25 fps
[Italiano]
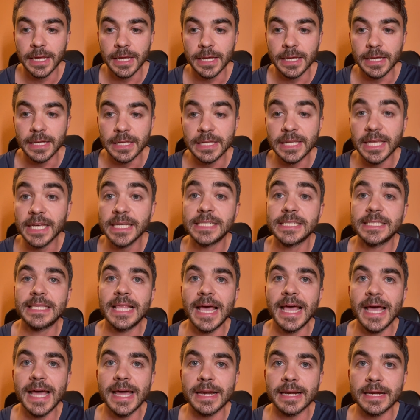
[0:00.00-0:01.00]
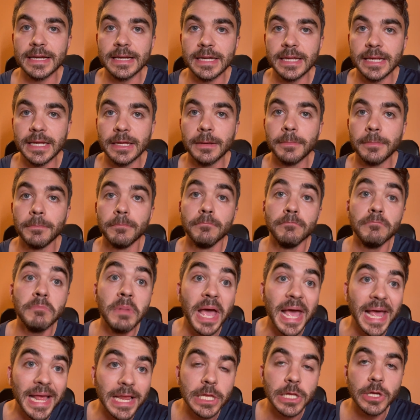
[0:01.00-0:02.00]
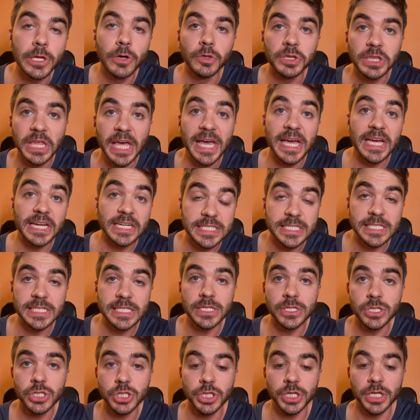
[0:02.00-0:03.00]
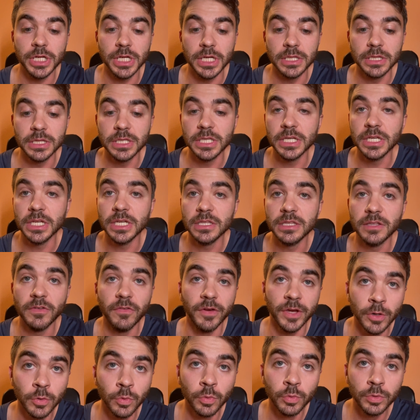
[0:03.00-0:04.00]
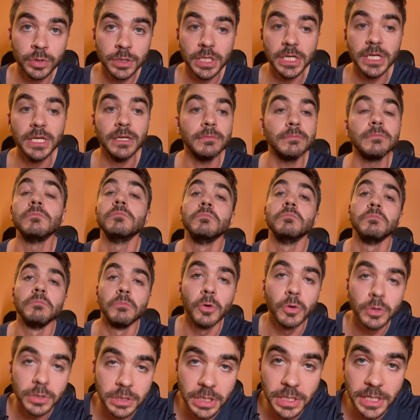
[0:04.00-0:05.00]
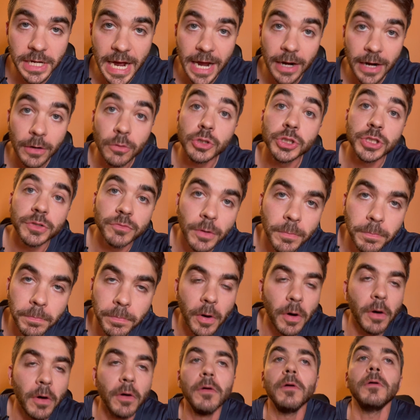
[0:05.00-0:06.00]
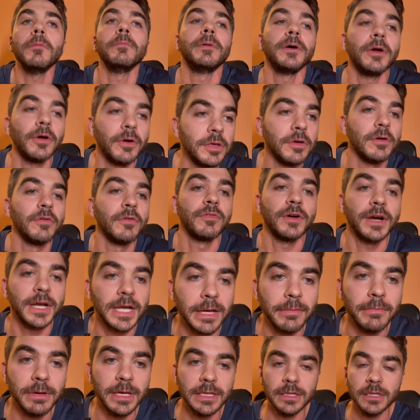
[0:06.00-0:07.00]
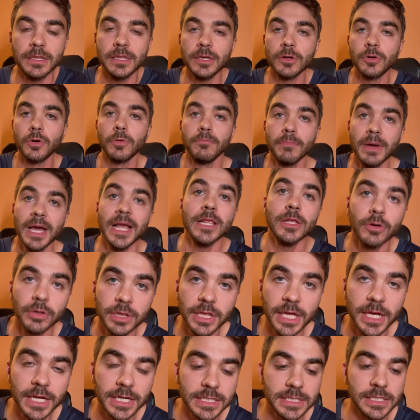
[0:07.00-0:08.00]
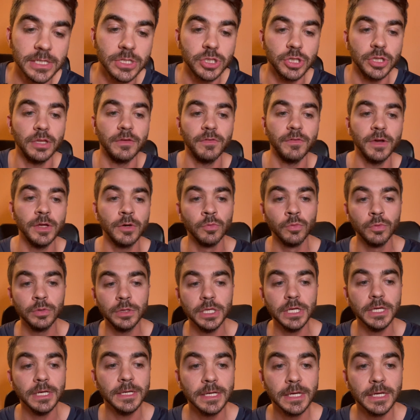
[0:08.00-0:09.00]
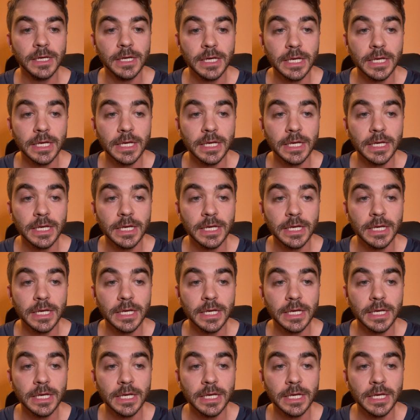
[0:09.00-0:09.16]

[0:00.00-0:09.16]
Gli esterni, meglio Terzic di, di Venuti, molti diranno ci può poco, però io francamente dico meglio Terzic di Venuti.